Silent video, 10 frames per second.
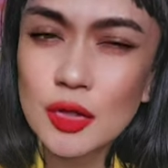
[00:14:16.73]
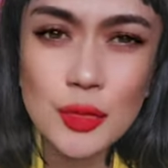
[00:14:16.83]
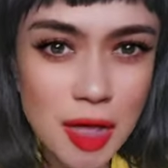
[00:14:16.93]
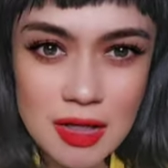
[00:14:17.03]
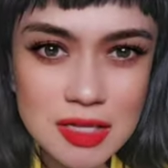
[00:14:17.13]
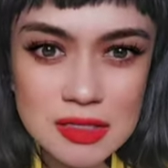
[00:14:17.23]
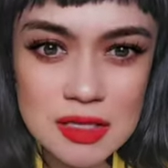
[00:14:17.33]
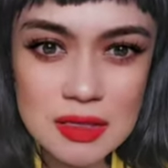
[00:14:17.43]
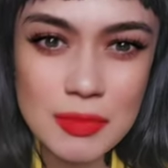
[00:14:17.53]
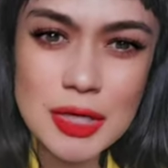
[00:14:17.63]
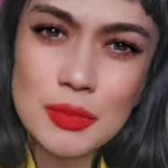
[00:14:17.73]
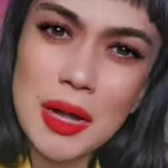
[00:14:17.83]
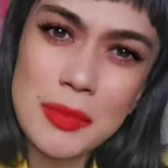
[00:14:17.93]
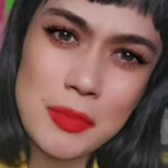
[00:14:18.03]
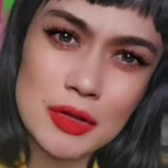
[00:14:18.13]
to be honest, medyo
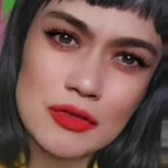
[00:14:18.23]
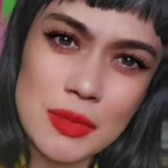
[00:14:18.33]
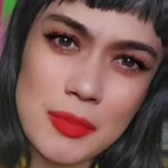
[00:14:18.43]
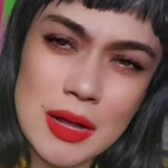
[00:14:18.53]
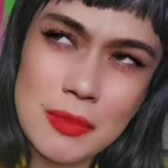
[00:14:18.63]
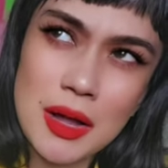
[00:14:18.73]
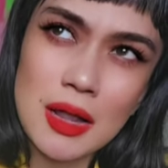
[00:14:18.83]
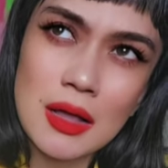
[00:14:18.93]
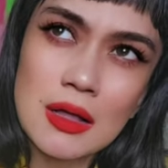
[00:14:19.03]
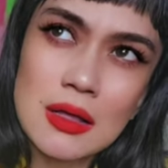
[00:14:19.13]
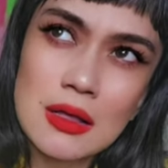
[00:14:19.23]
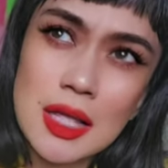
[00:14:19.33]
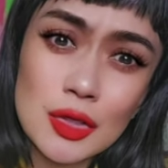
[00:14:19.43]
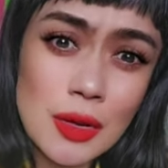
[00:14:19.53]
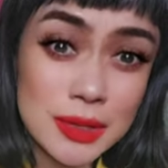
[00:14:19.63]
parang may part of me pa na parang,
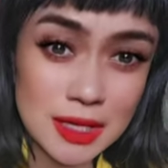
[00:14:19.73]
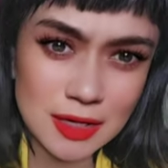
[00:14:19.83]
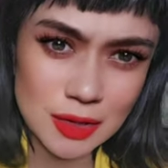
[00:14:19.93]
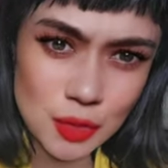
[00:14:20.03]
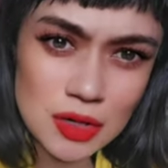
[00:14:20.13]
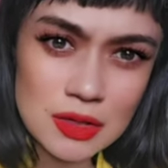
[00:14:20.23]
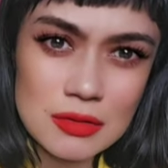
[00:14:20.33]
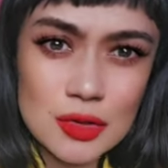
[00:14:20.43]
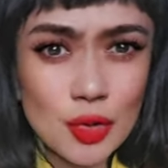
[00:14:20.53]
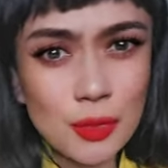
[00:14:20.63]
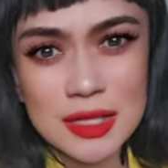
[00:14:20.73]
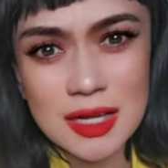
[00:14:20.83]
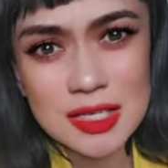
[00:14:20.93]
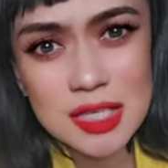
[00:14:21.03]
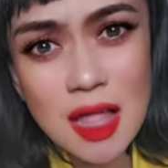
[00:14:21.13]
ito na ba talaga, Lord? Gusto ko ba
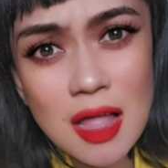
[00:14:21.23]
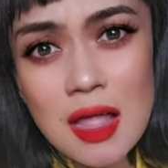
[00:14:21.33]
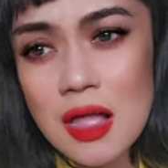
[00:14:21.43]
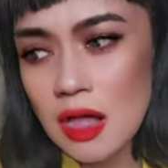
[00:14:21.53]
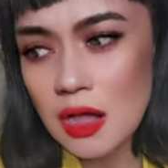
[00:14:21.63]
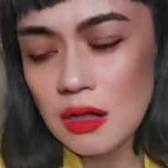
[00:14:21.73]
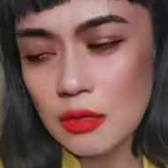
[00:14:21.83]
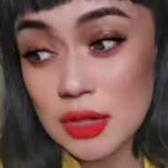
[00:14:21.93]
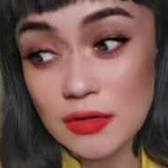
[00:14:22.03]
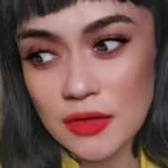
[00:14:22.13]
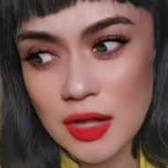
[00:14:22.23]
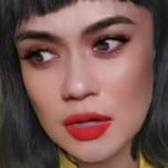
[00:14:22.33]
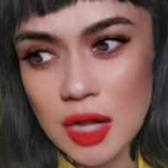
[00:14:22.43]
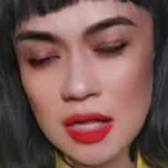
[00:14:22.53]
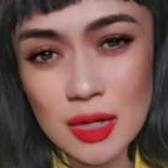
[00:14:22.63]
talaga siya? What if, ano
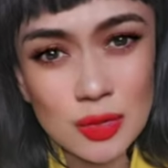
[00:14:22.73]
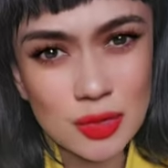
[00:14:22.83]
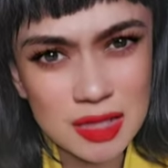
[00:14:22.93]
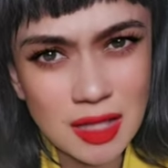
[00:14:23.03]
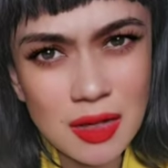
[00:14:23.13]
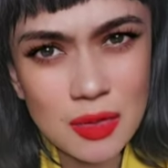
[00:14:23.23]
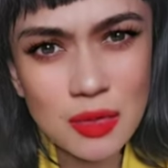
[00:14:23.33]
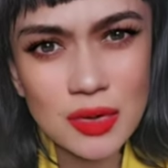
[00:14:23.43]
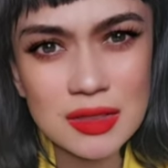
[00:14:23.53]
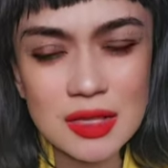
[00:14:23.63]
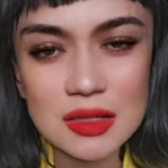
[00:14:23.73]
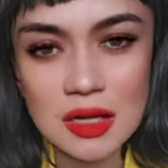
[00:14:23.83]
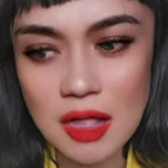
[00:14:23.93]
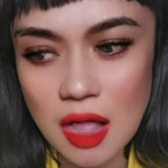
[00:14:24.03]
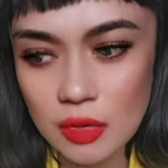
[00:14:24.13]
lang, nagugulat lang ako? Or hindi lang
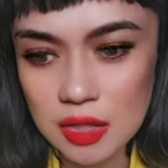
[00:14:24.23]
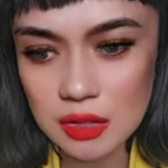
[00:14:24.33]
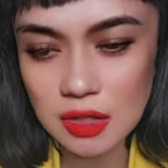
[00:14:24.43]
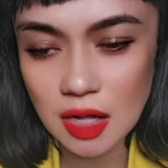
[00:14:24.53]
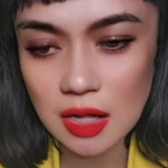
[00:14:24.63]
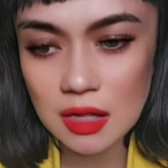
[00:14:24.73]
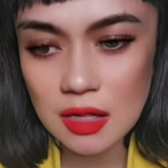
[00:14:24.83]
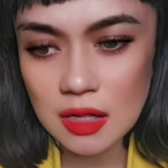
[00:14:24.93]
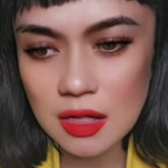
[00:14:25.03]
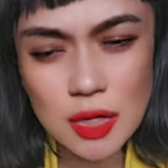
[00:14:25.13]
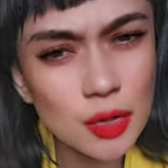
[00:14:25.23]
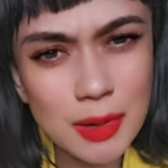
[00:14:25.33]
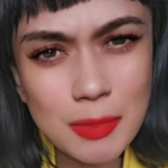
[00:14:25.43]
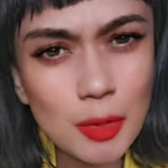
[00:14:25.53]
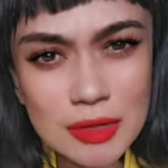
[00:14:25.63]
talaga ako ganun ka? You know,
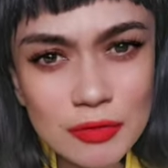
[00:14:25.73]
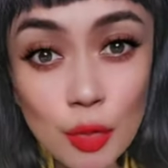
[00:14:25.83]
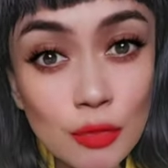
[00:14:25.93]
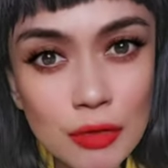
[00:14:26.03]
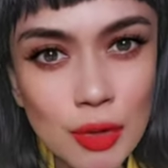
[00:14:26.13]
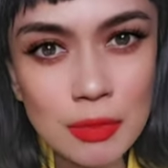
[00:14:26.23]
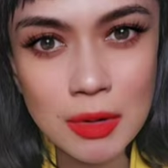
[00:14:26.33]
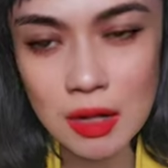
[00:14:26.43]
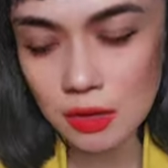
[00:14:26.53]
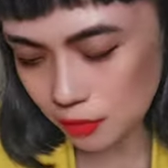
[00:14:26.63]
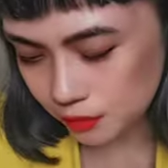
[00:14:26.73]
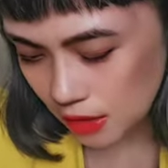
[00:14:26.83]
but, but what if na-overwhelm lang ako?